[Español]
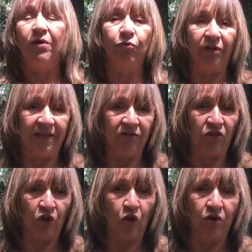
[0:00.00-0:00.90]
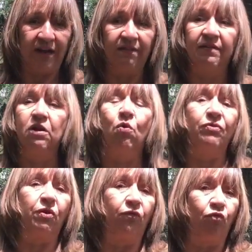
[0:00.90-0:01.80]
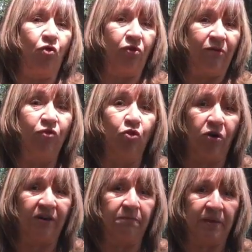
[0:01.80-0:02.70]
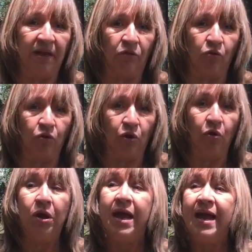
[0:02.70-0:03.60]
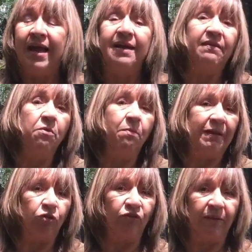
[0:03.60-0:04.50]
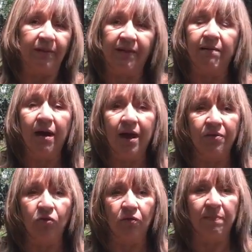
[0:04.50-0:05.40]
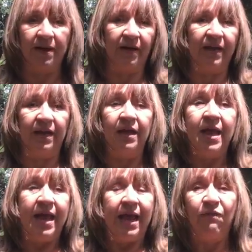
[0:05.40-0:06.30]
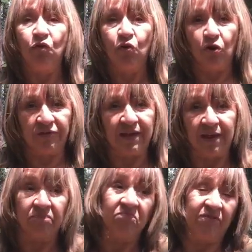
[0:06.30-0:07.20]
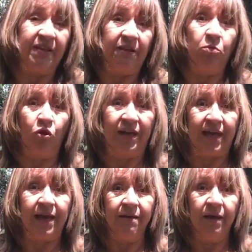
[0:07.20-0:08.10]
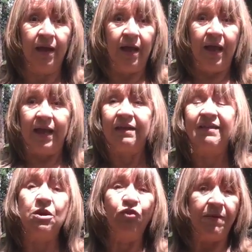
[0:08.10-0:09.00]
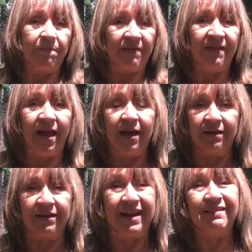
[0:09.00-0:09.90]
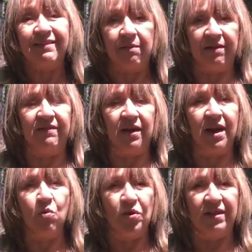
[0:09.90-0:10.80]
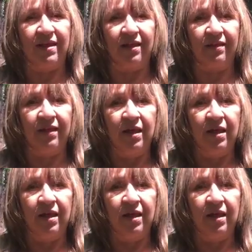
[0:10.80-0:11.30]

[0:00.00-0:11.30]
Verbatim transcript: cuanto a tensiones, en cuanto a flujo respiratorio. En ese momento se va trabajando para que el flujo se, se desbloquee y se nos empiece a restablecer la unidad.